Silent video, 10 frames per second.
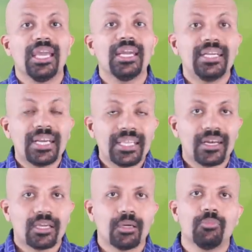ஏற்ற
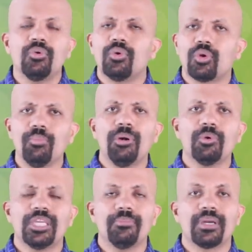இறக்கமும் ரொம்ப
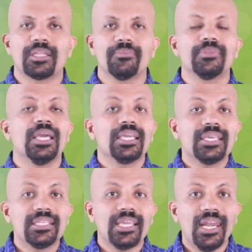முக்கியமானது
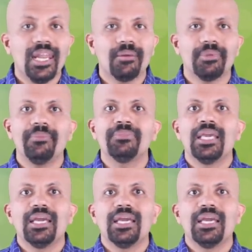இது எல்லாமே